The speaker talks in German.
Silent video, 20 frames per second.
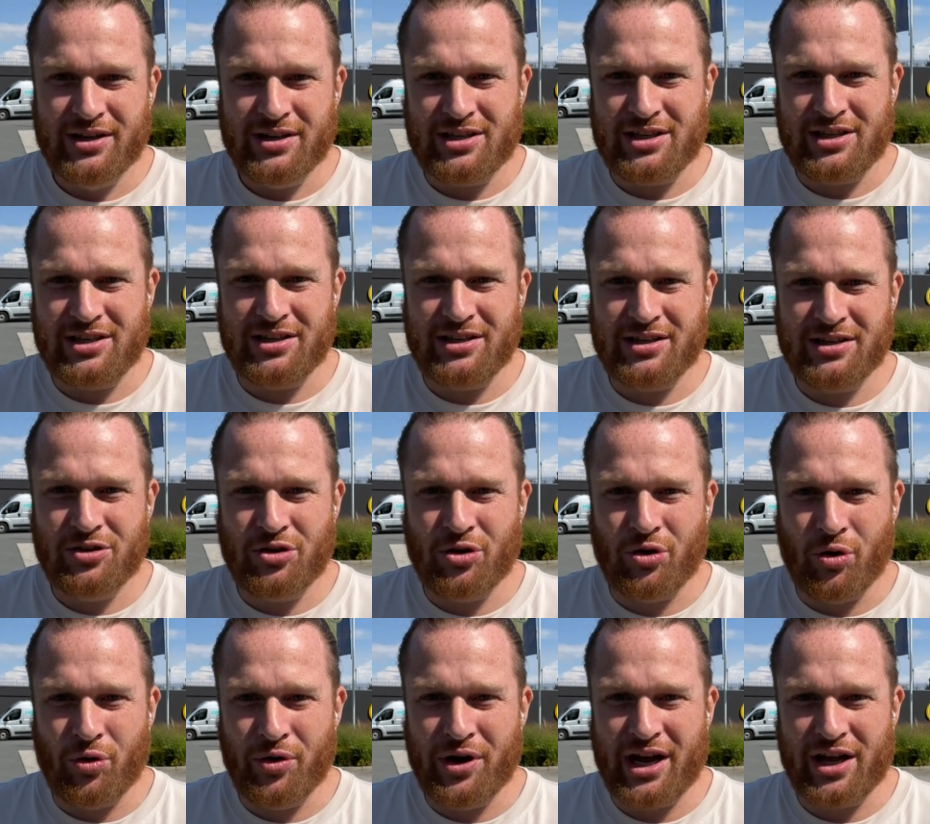die
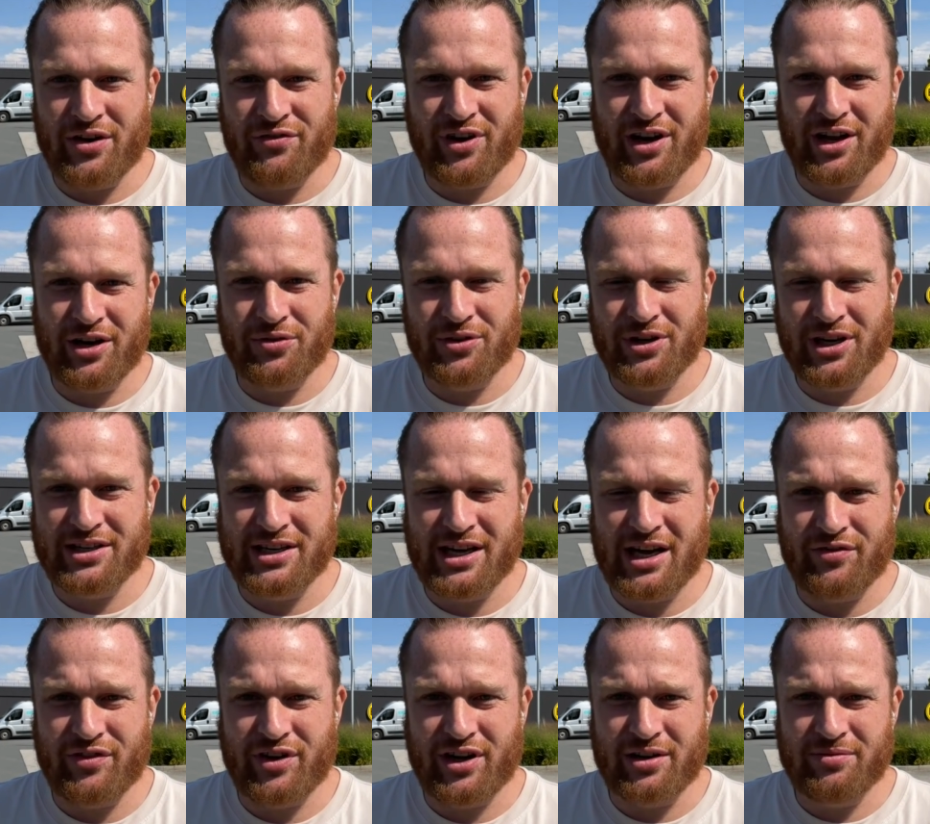Corona-Entwarnung dann
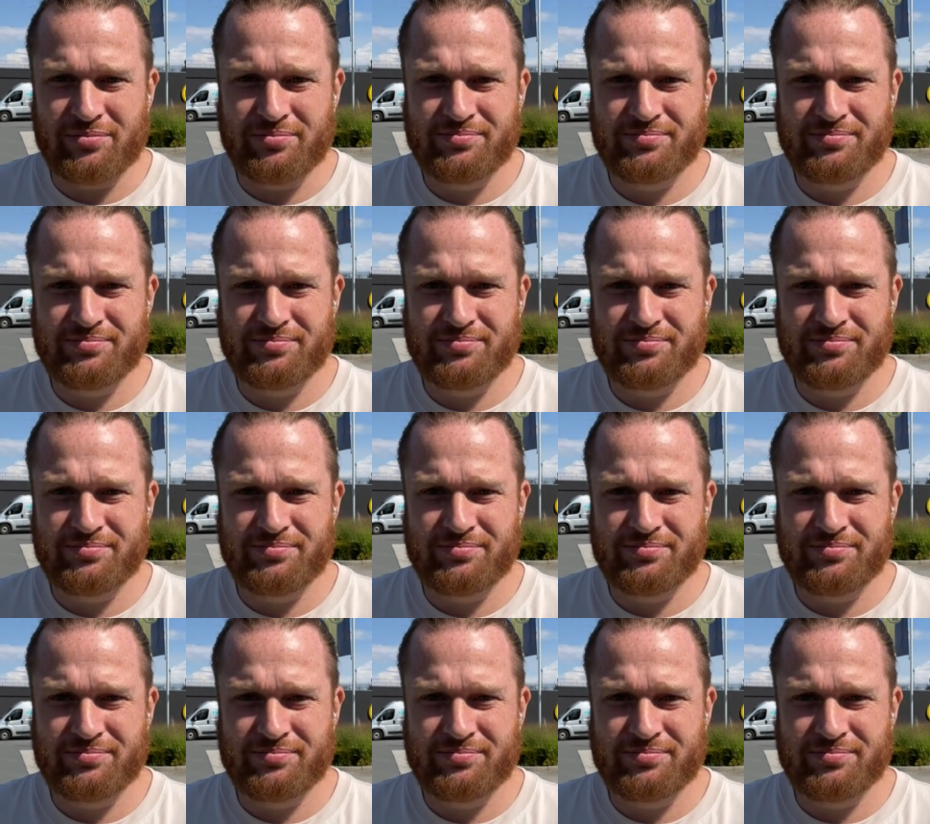da war.